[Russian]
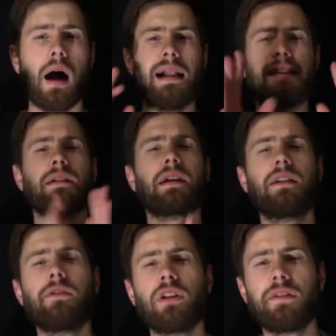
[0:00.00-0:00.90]

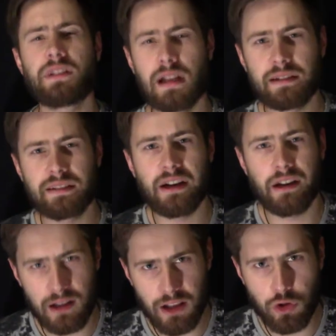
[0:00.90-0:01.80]
Альтернативный взгляд на
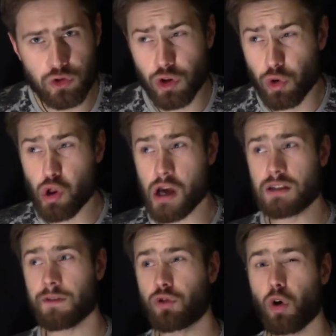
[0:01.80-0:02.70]
религию
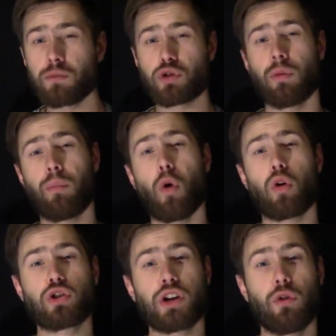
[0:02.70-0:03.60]
заключается в том, что
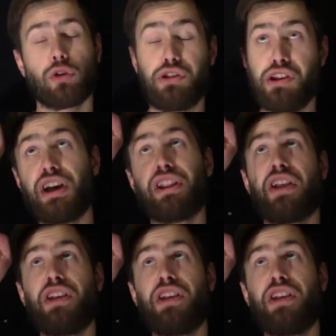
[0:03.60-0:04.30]
Бог живет не на